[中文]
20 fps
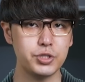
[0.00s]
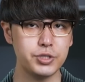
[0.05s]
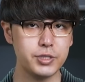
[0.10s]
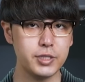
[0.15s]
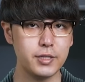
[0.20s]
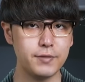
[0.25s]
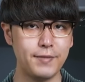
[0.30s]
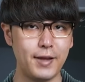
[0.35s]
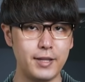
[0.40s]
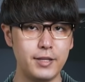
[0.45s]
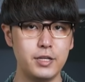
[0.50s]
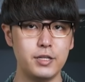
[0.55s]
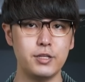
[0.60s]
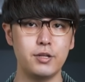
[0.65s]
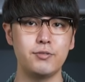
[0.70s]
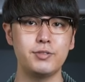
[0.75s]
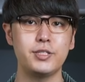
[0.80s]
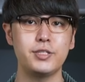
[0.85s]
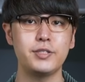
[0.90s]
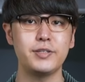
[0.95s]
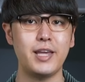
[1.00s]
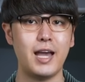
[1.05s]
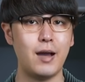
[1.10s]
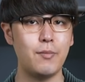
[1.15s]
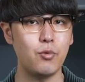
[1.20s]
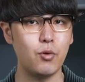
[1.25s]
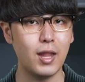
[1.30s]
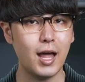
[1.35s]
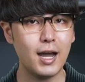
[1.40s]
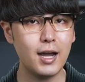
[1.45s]
世界的反应，尤其是亚
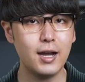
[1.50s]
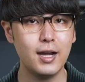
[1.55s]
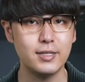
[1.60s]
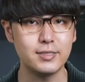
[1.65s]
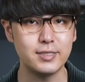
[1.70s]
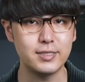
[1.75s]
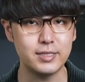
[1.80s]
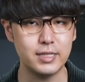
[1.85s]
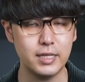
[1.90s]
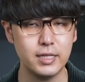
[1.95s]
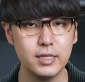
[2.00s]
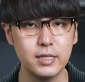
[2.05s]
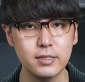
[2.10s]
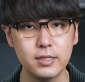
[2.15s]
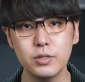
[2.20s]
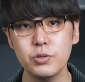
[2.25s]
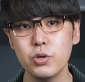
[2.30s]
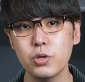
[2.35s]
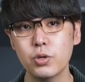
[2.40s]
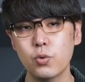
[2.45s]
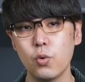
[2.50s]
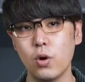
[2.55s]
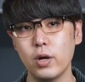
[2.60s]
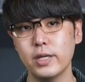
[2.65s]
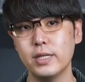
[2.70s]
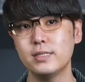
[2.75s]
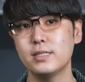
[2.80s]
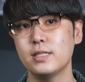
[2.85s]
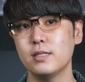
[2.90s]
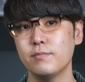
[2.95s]
伯拉罕协议的缔约国
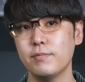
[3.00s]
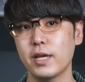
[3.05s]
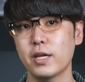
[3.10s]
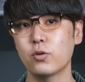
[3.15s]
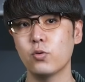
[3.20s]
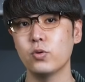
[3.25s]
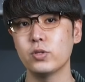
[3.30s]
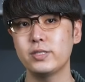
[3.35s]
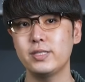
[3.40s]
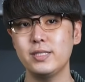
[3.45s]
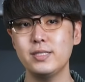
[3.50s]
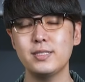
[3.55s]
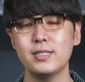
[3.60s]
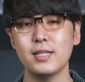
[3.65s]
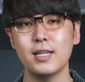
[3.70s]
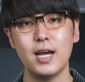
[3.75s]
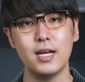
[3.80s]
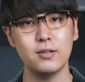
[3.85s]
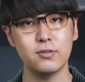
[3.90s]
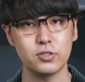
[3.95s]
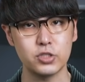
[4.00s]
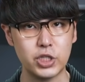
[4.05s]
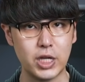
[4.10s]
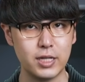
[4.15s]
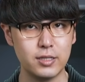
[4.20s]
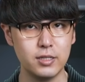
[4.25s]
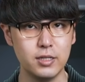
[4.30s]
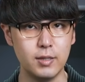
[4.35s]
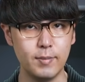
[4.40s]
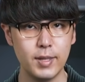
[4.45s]
以及美国积极拉拢的
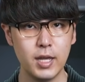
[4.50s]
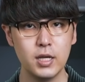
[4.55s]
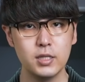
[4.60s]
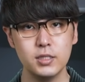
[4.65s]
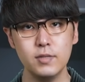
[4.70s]
沙特，